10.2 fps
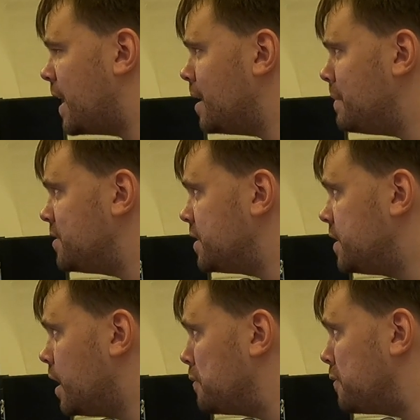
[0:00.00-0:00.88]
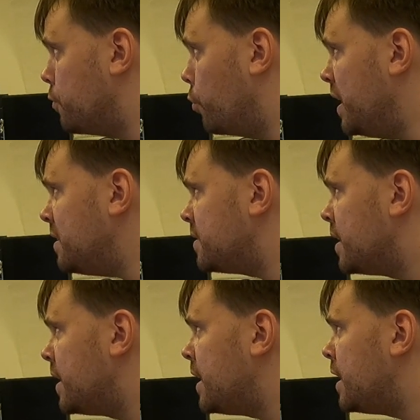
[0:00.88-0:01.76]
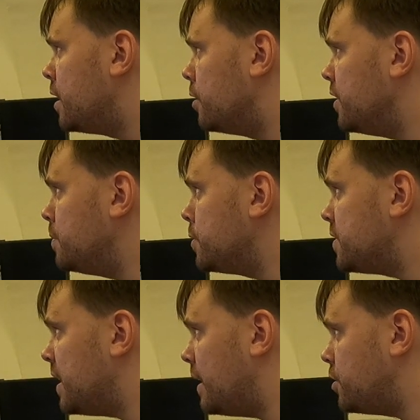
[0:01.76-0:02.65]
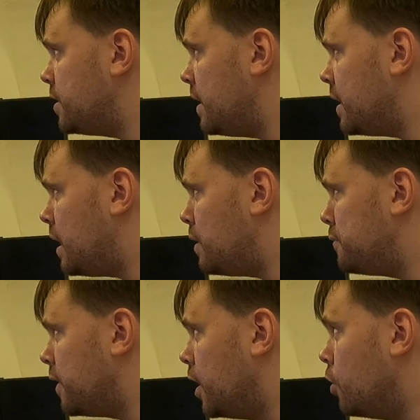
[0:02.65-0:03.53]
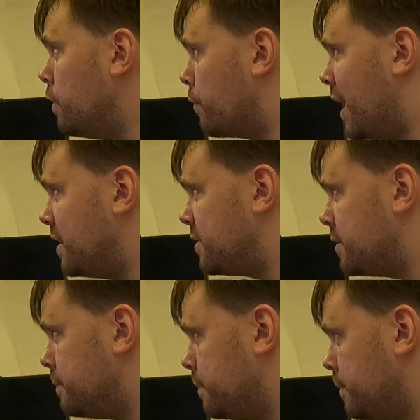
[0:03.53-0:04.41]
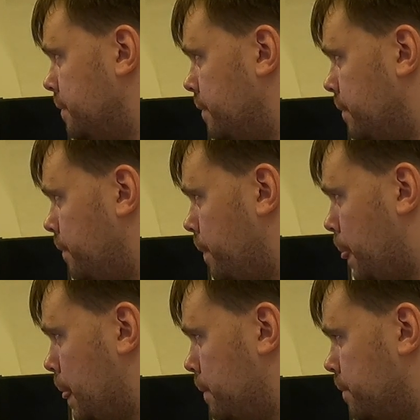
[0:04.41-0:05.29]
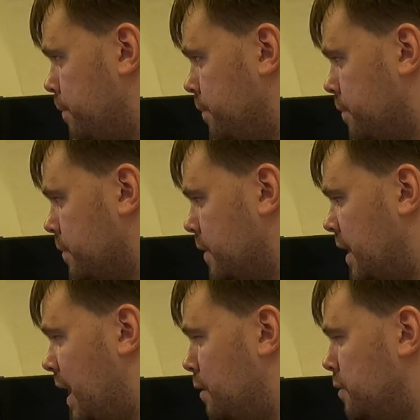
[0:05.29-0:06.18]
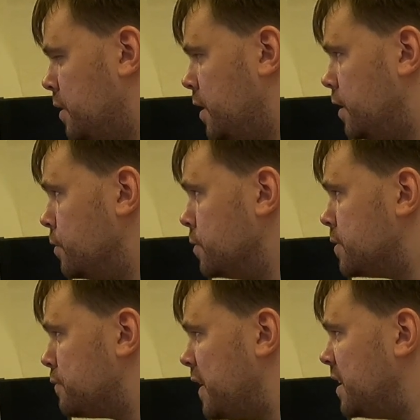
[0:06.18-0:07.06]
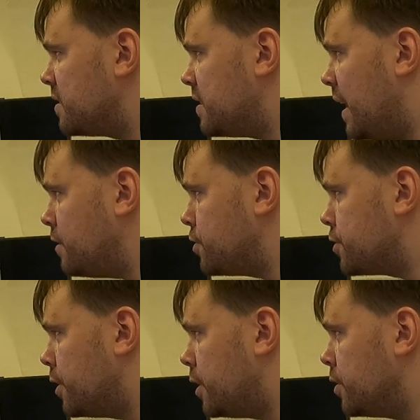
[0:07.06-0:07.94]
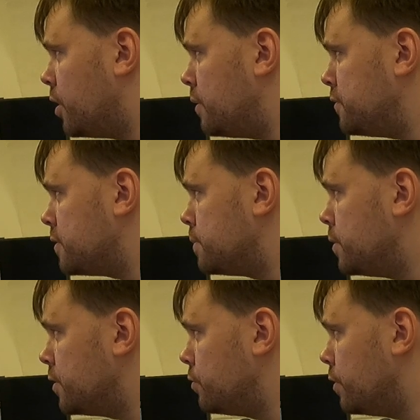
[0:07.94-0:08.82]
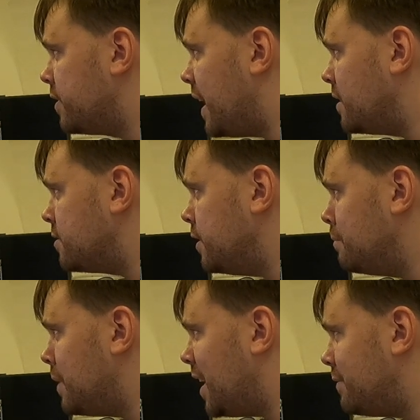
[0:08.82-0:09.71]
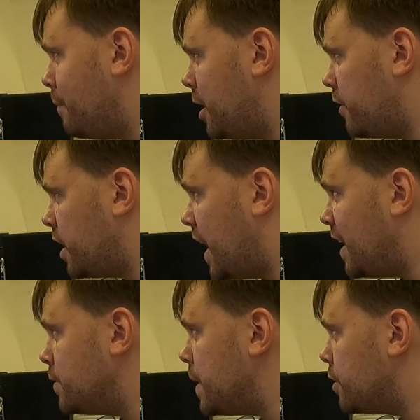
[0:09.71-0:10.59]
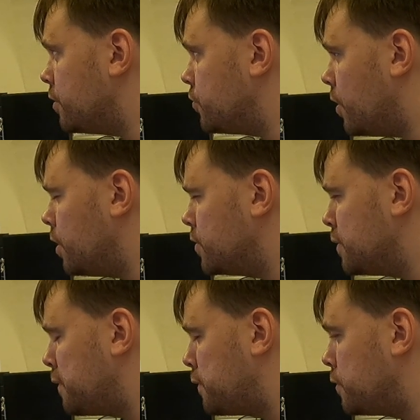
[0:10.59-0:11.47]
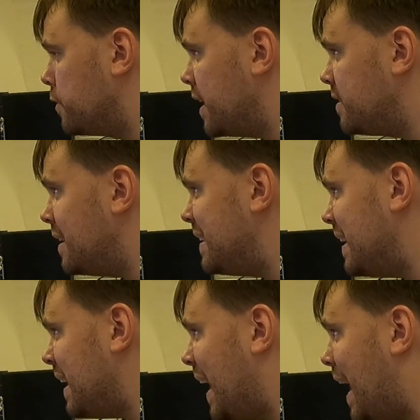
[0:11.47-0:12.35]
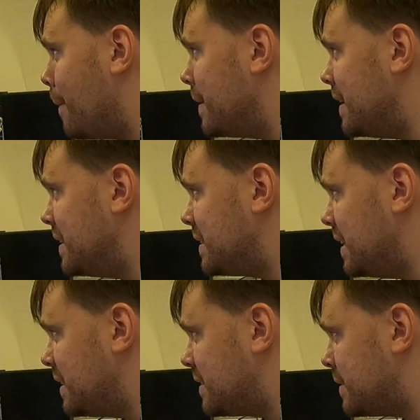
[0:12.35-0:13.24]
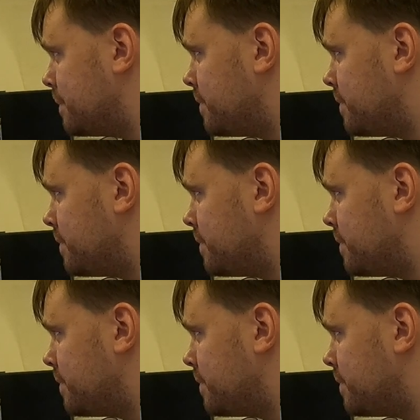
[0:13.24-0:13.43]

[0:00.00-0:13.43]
standardmäßig hier auf Read und ich muss den einstellen auf Override. E. Ja, Use Fader Touch on Off. Das wird nur dann Sinn machen, wenn man einen Hardware-Controller zur Verfügung hätte. Den habe ich nicht.